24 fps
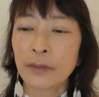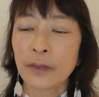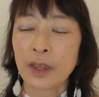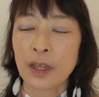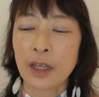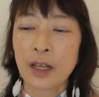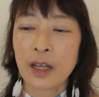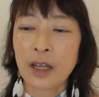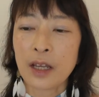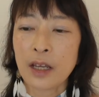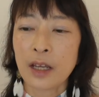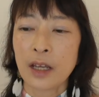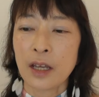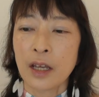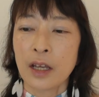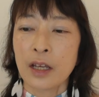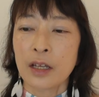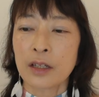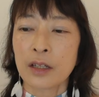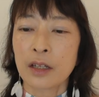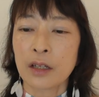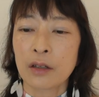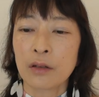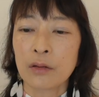で
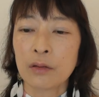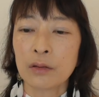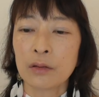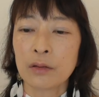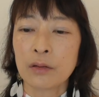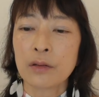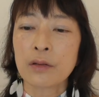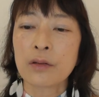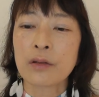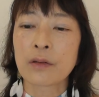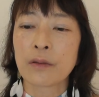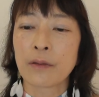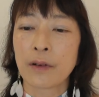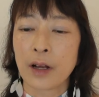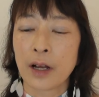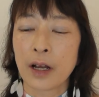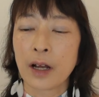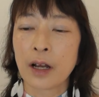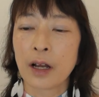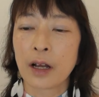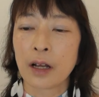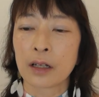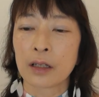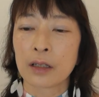企業当初
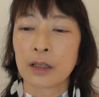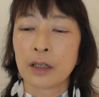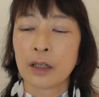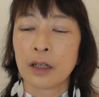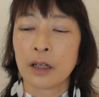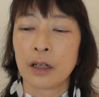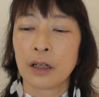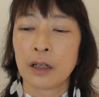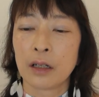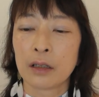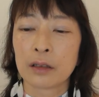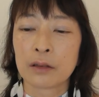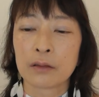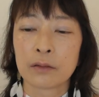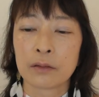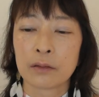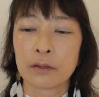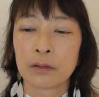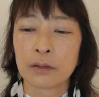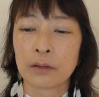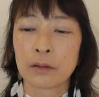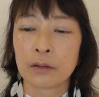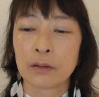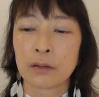はあ
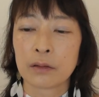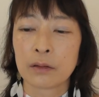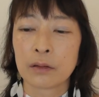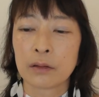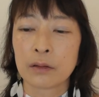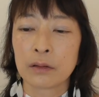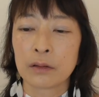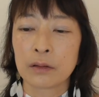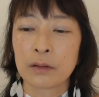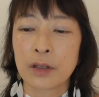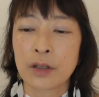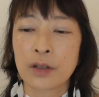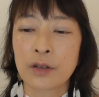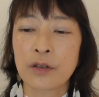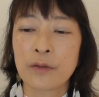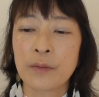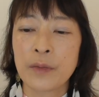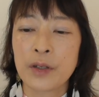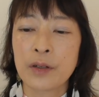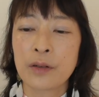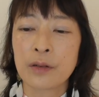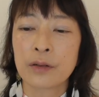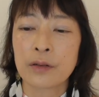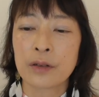の仕
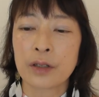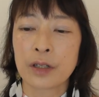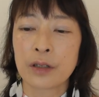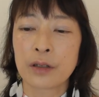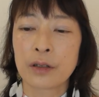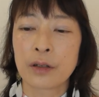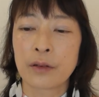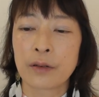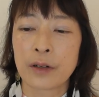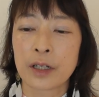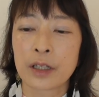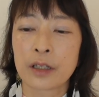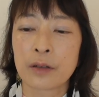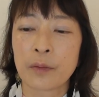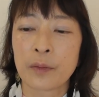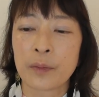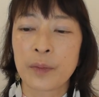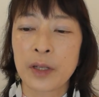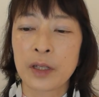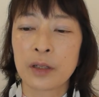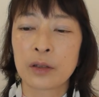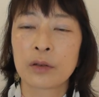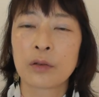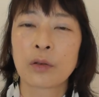組み作りって言われても
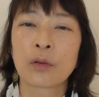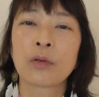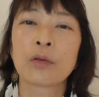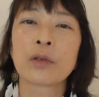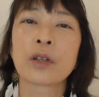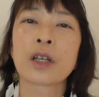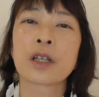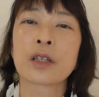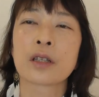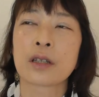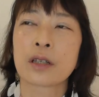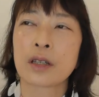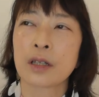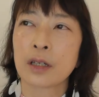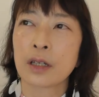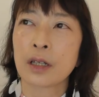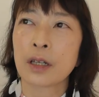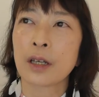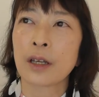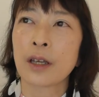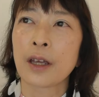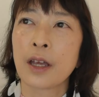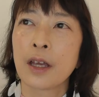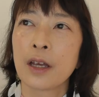ピンとこない
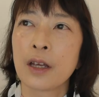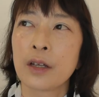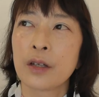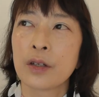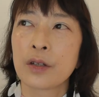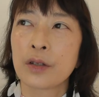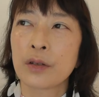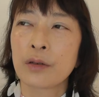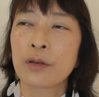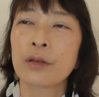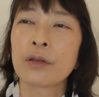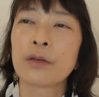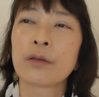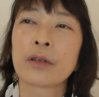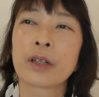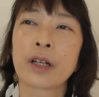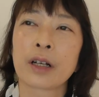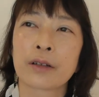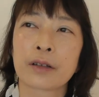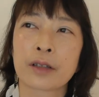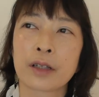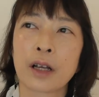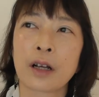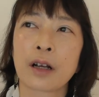しすぐにお
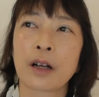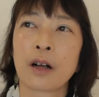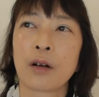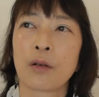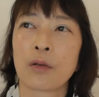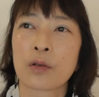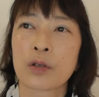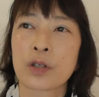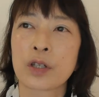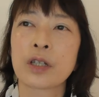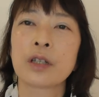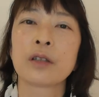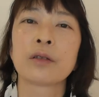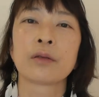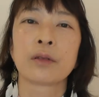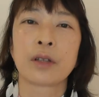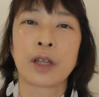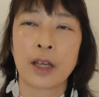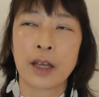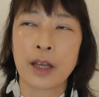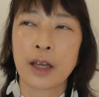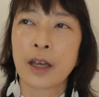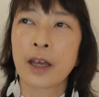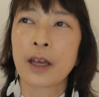客さんが欲しいの
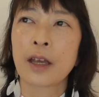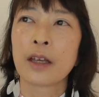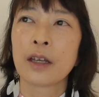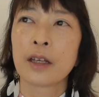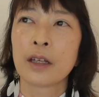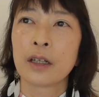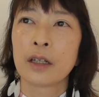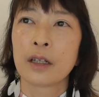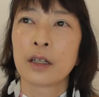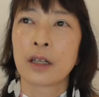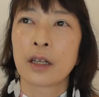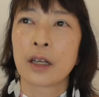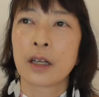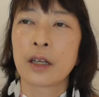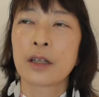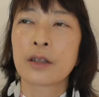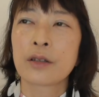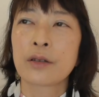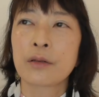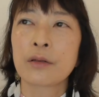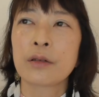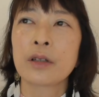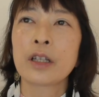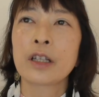で。えー、
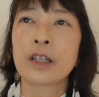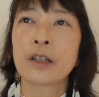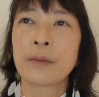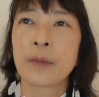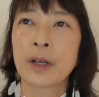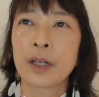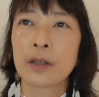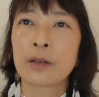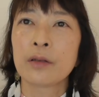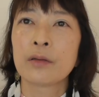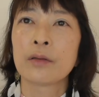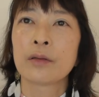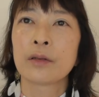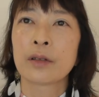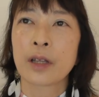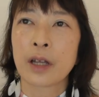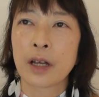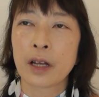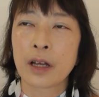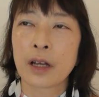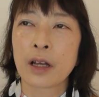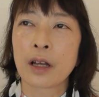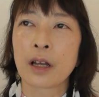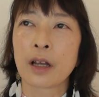すぐに決まるよう
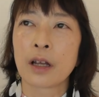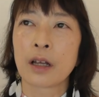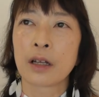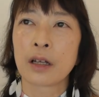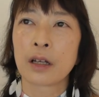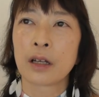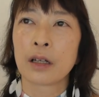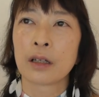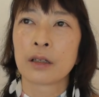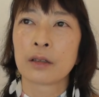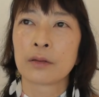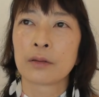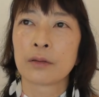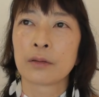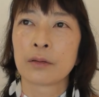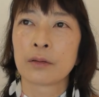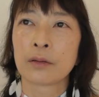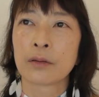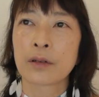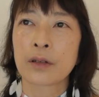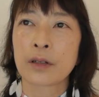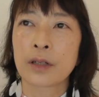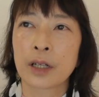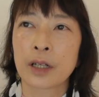なあの施